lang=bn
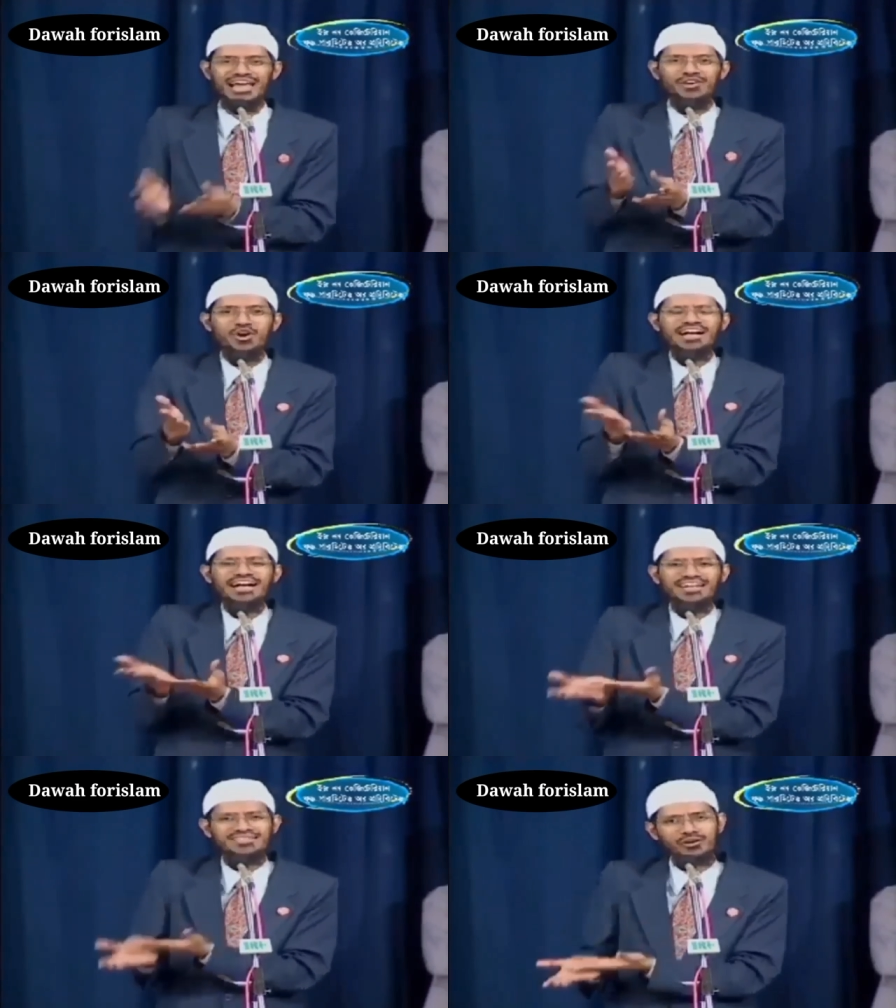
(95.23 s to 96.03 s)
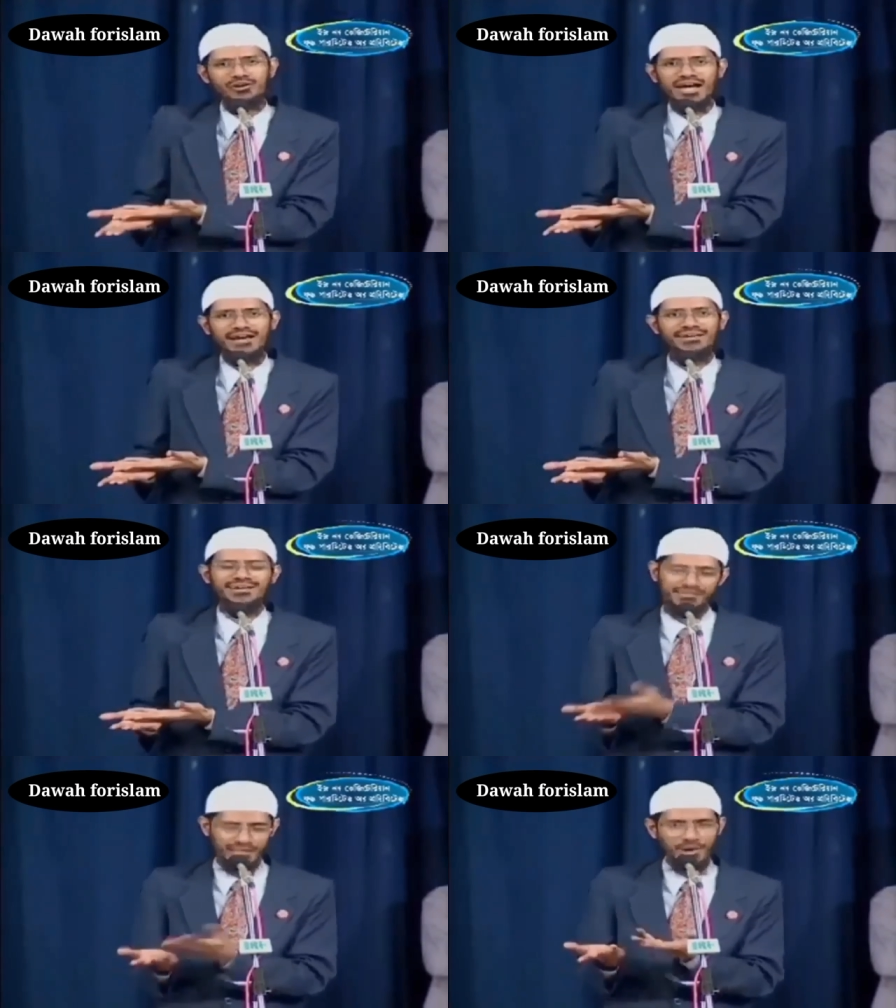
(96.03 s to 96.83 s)
তারা তো করোনার বিরুদ্ধে
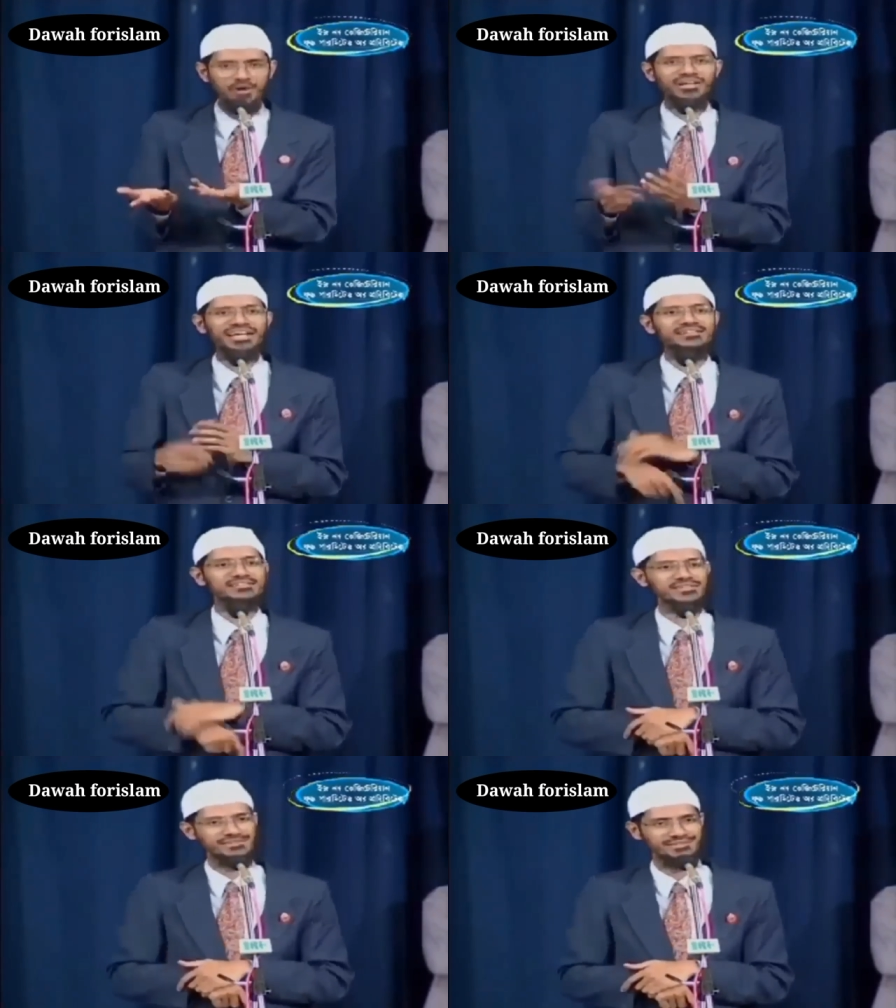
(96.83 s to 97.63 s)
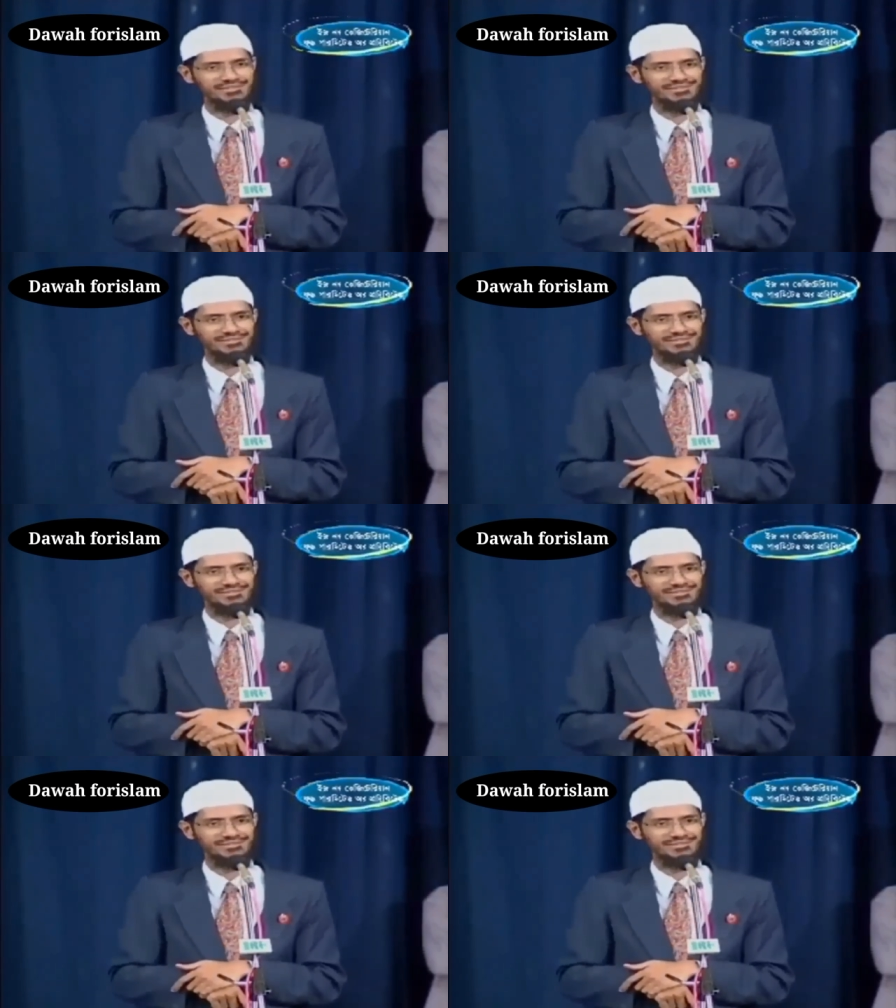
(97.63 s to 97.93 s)
যাচ্ছে তাদের অসুখ হতে পারে